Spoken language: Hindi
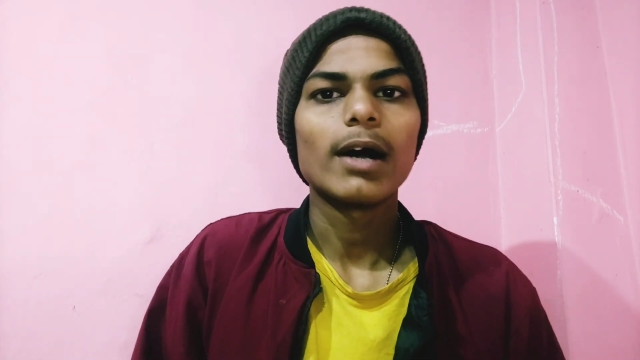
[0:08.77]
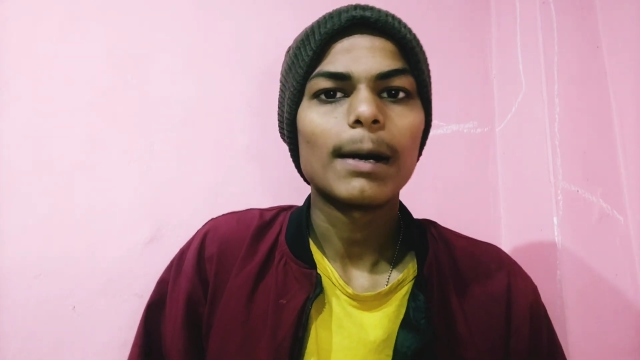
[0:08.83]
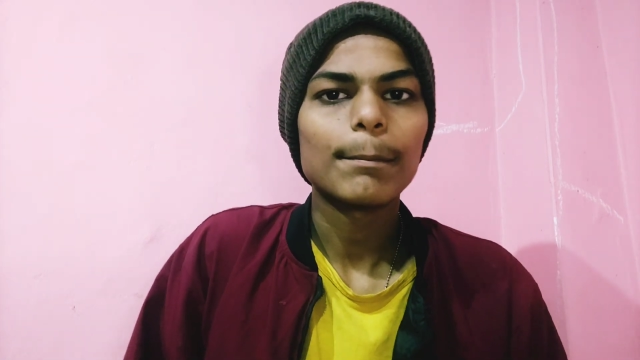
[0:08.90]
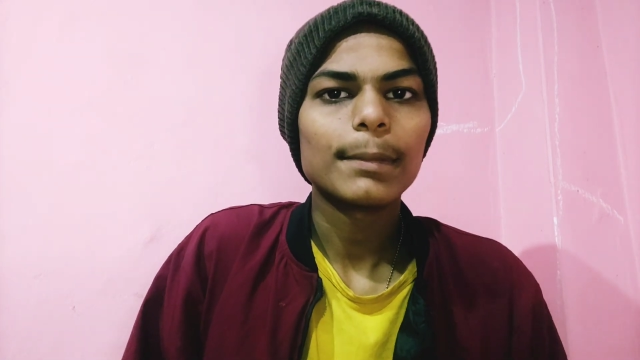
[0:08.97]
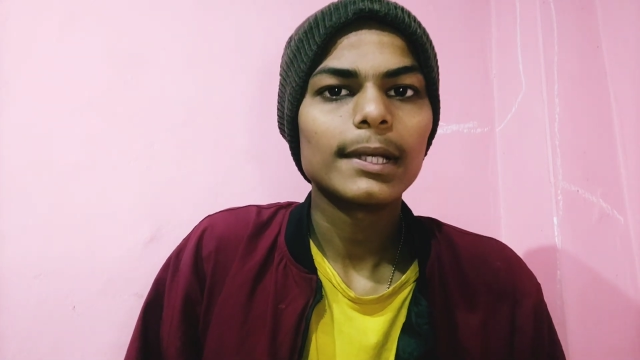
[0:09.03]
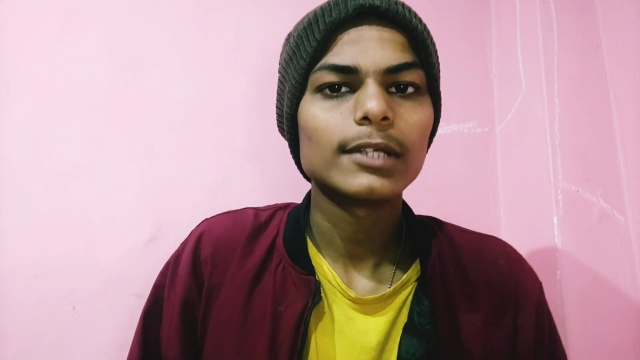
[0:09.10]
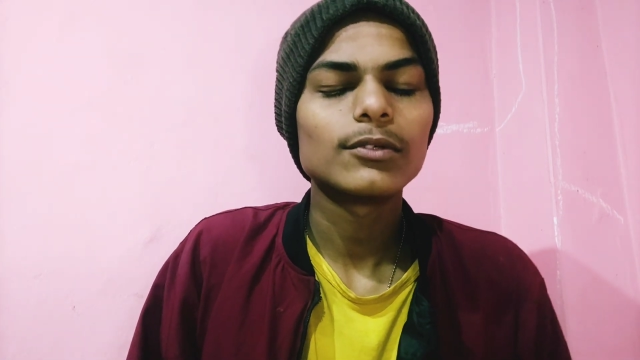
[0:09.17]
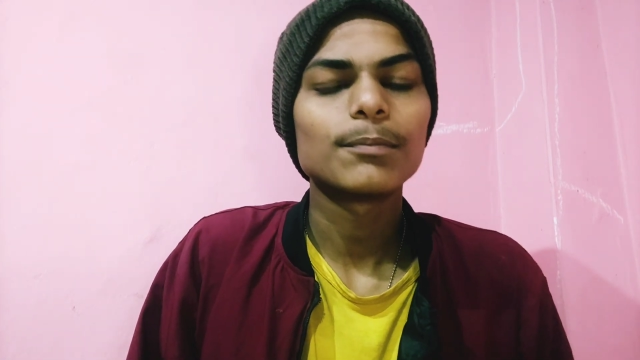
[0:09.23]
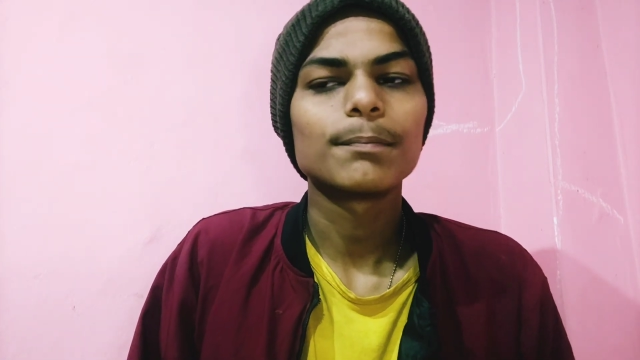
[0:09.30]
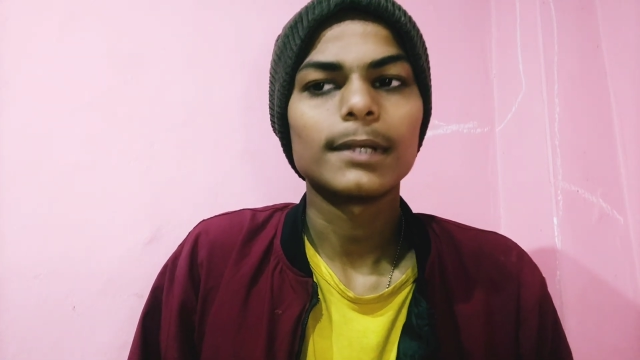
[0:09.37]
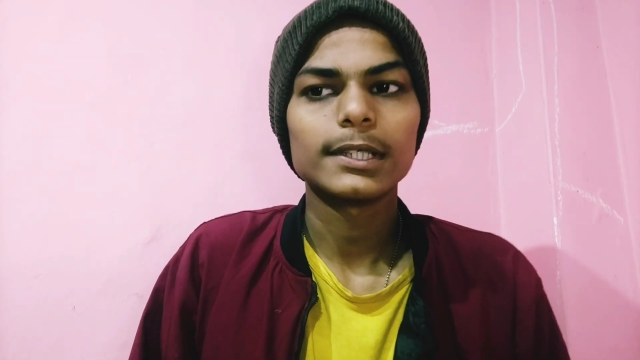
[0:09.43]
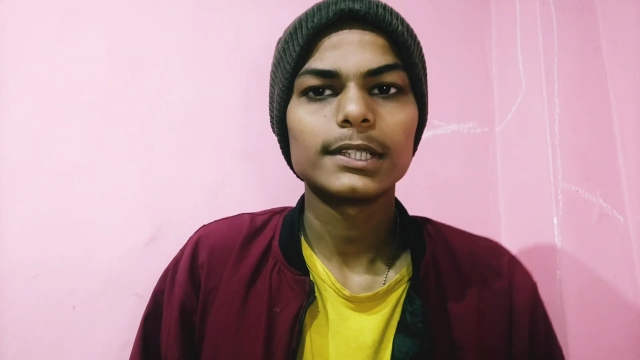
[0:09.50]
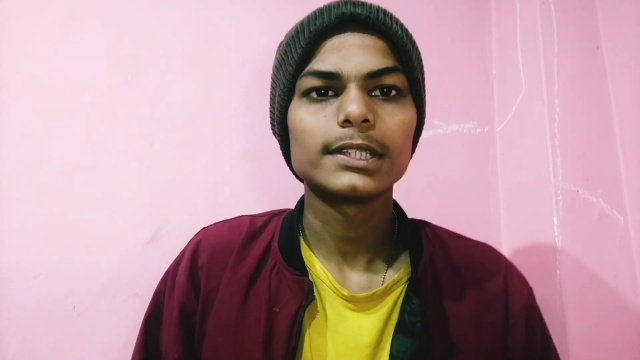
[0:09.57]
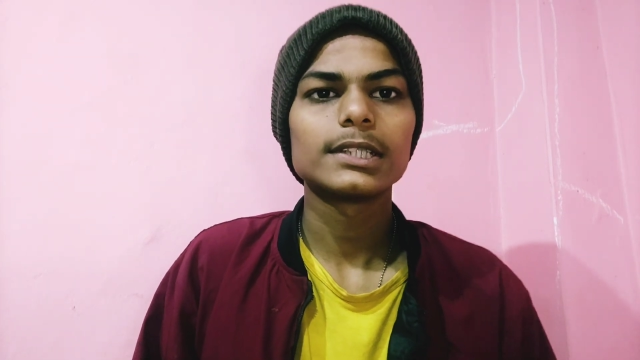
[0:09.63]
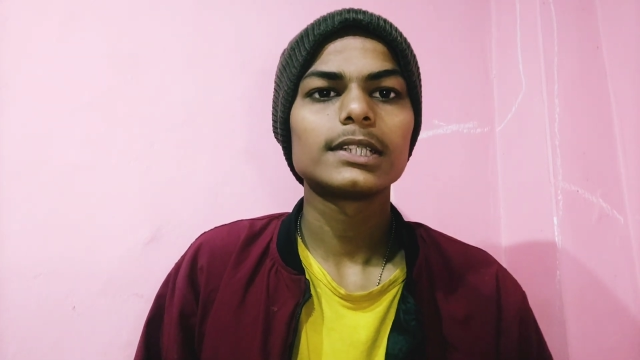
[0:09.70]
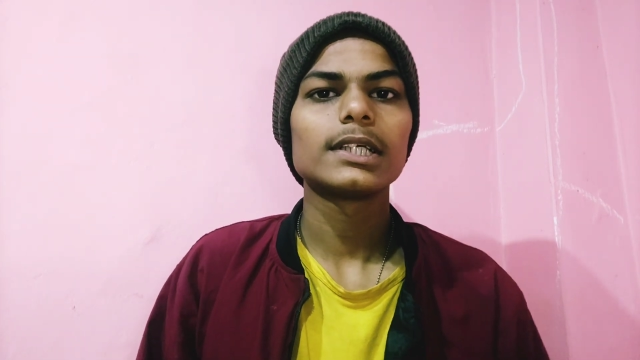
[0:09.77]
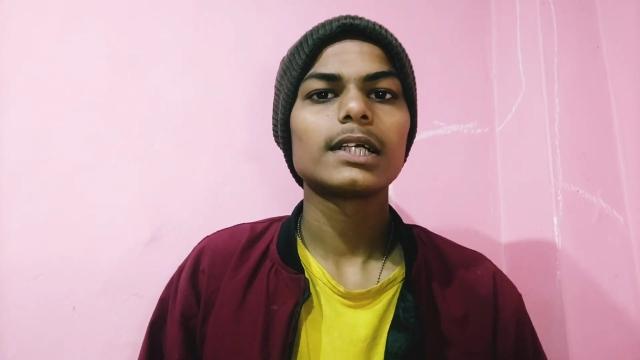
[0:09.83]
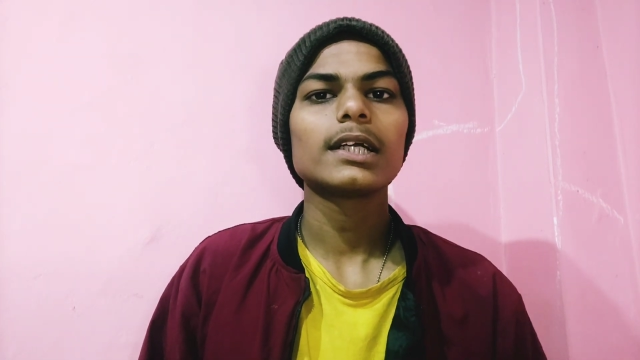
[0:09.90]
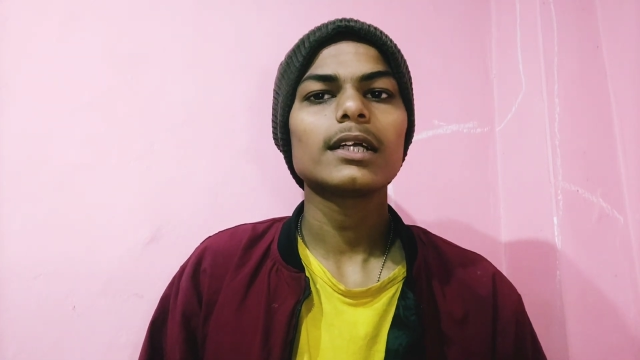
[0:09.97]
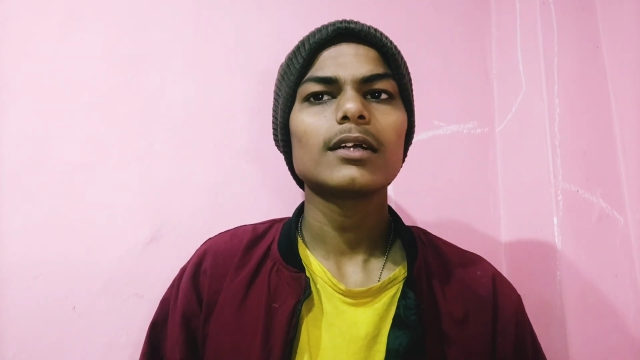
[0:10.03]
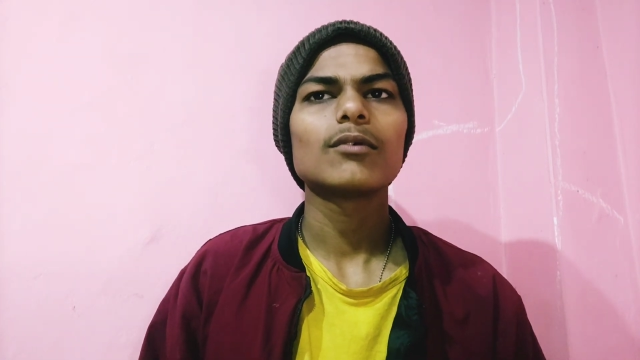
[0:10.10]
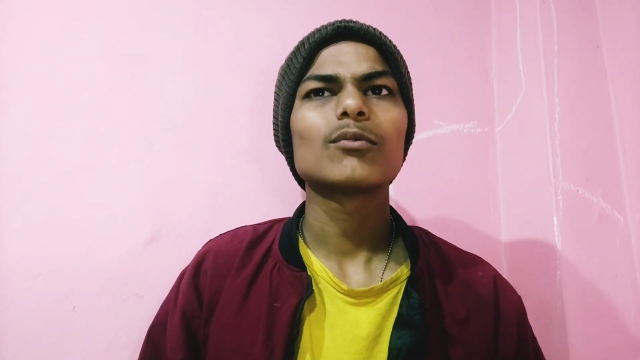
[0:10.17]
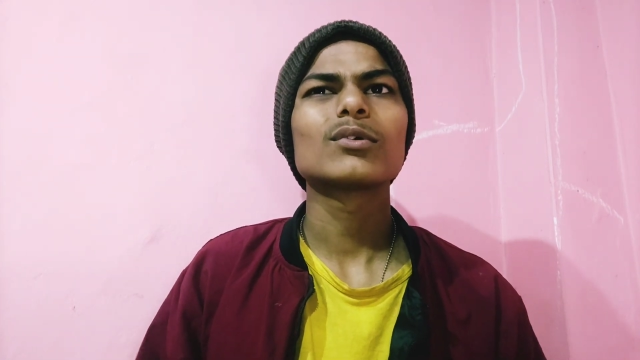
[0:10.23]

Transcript: वहाँ पे जो पंडित जी हैं